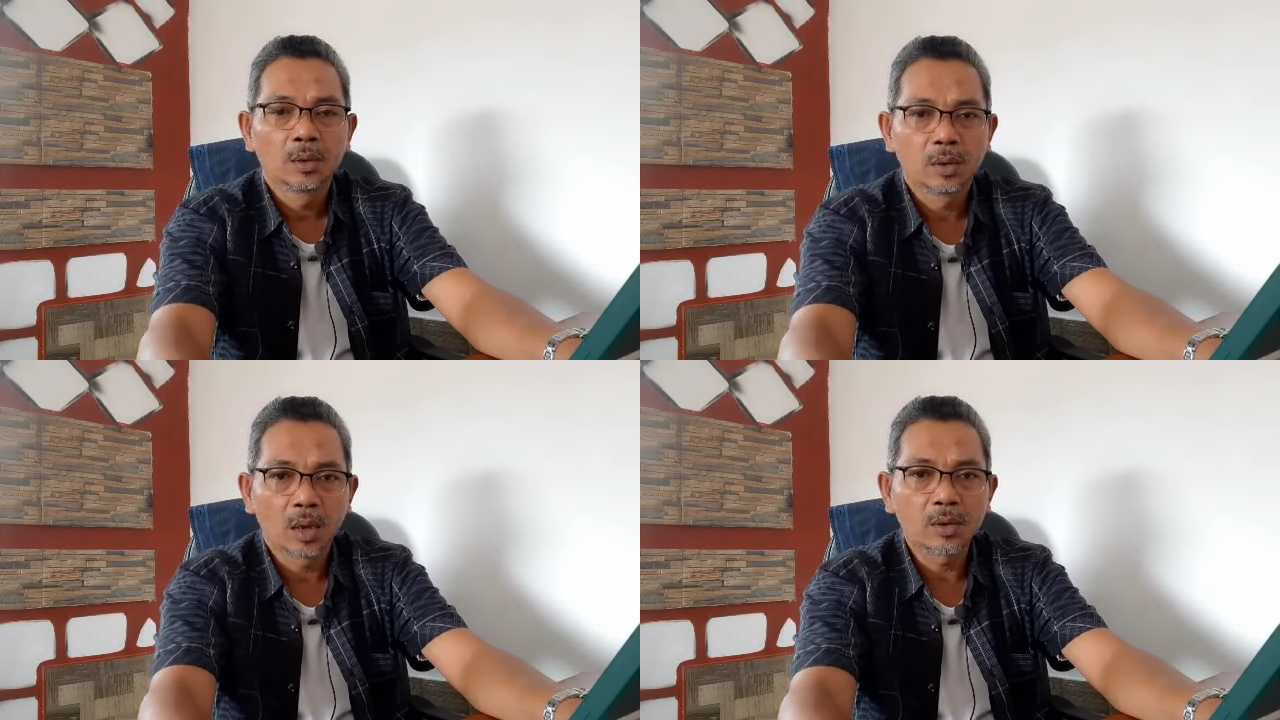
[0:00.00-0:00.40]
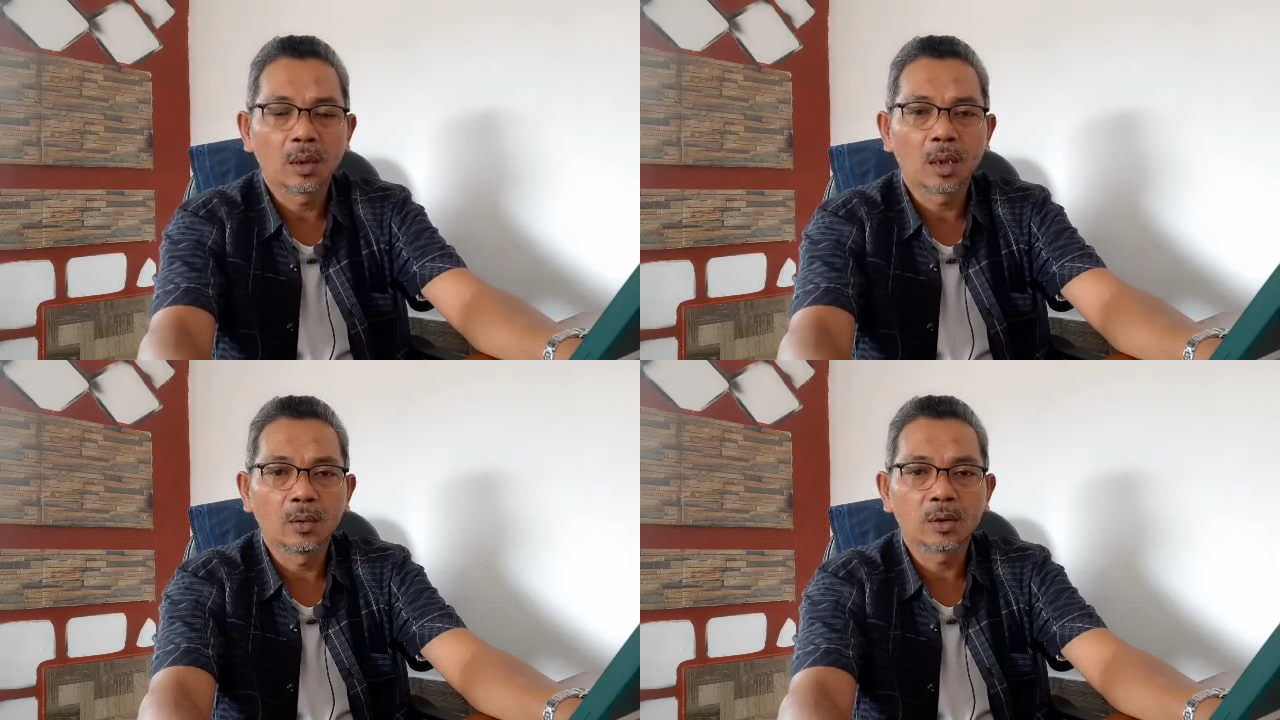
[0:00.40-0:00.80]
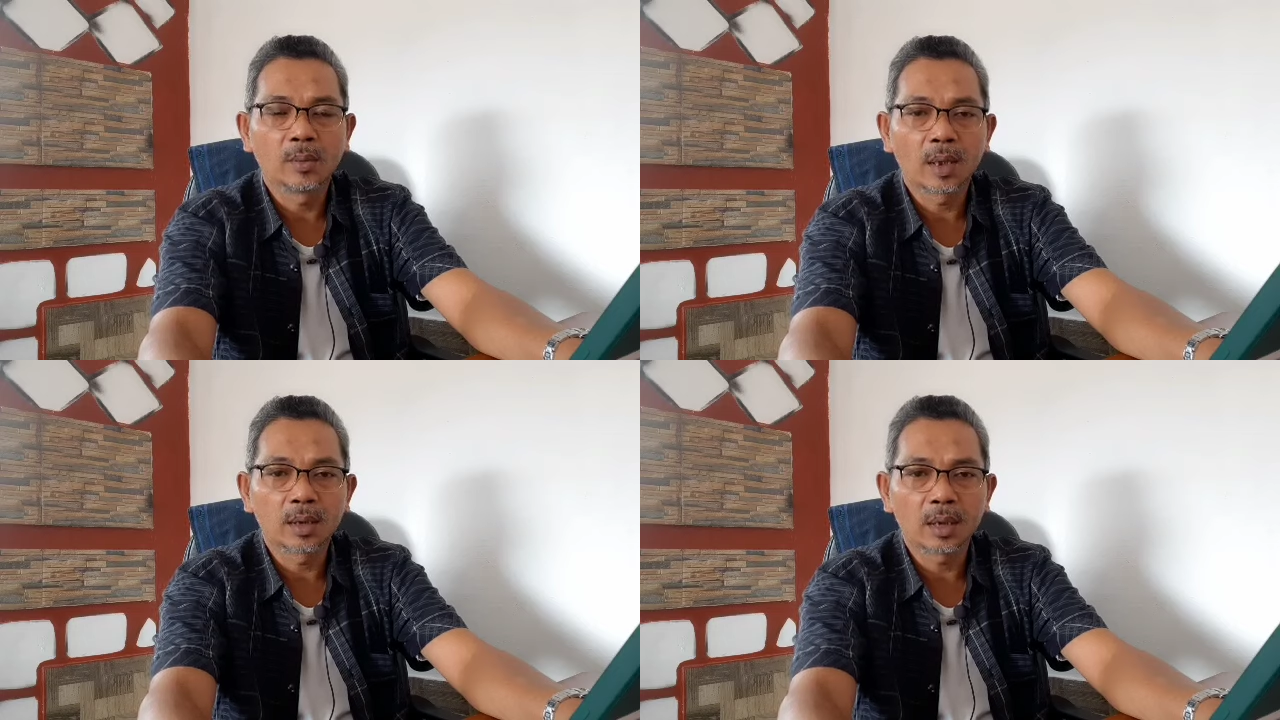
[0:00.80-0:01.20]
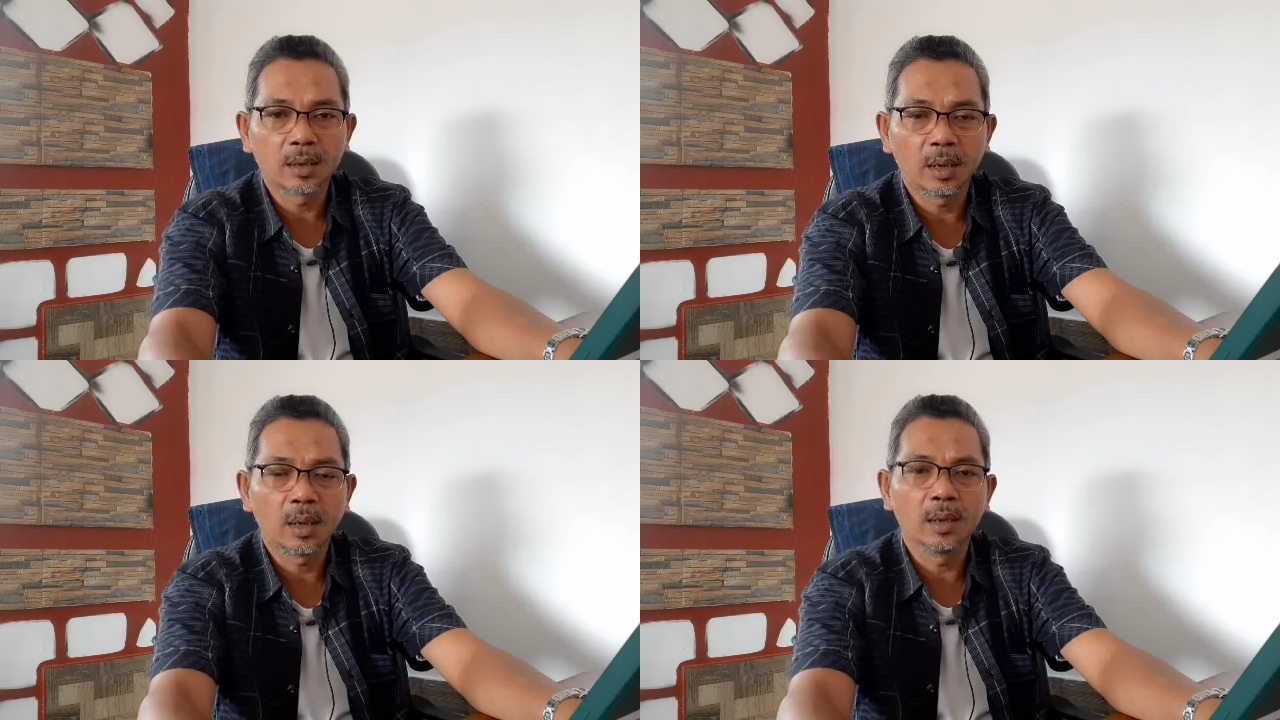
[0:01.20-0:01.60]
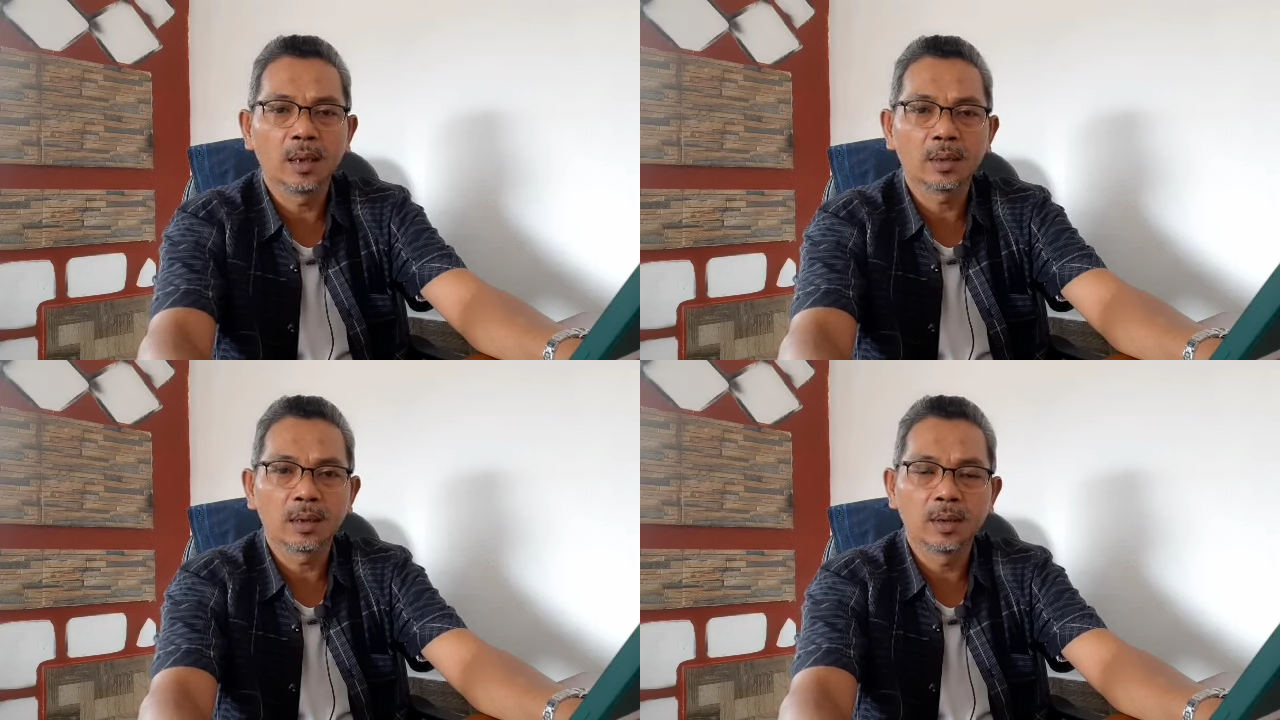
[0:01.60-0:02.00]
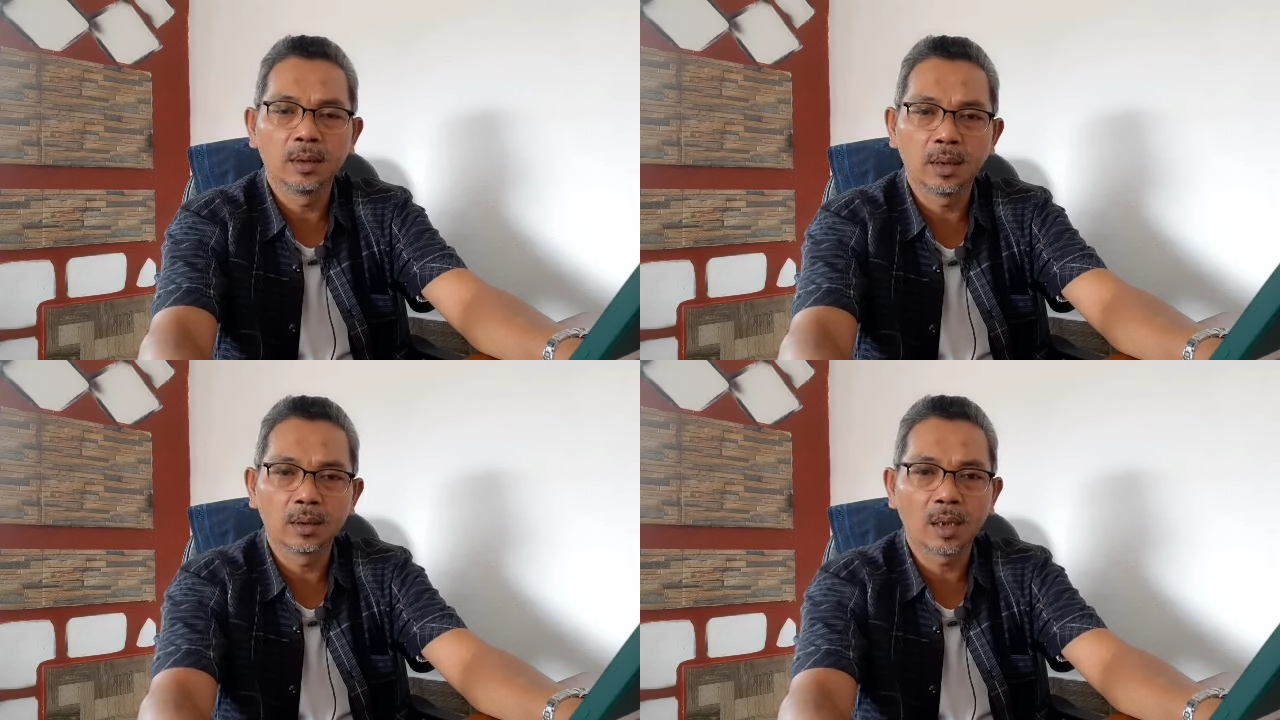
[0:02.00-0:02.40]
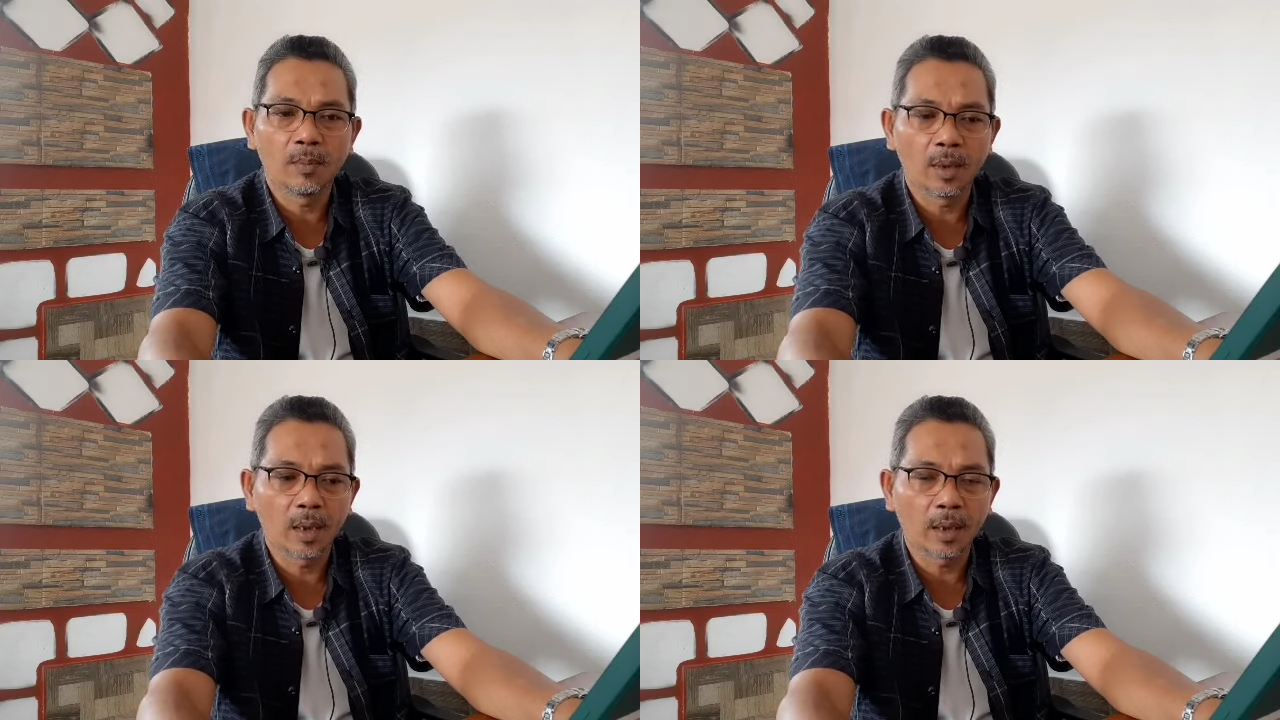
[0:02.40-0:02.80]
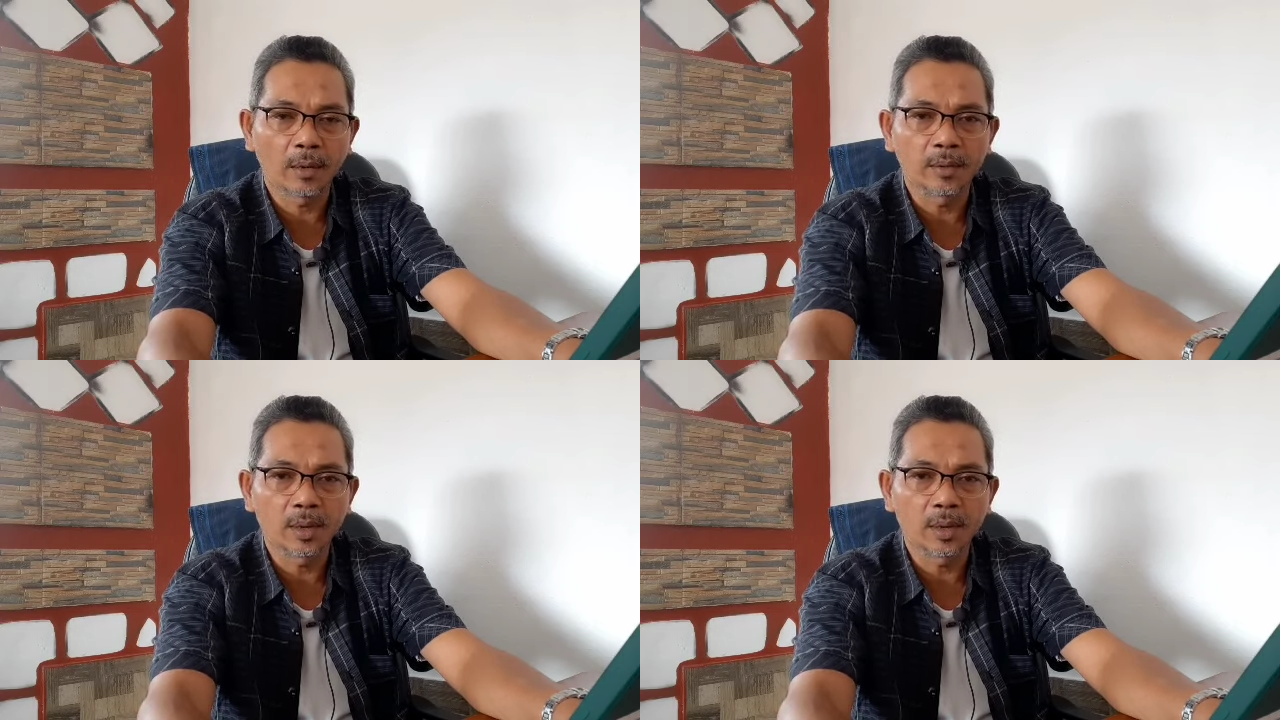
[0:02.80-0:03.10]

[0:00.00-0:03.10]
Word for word: Saudara-saudaraku sebangsa setanah air yang saya cintai saya banggakan,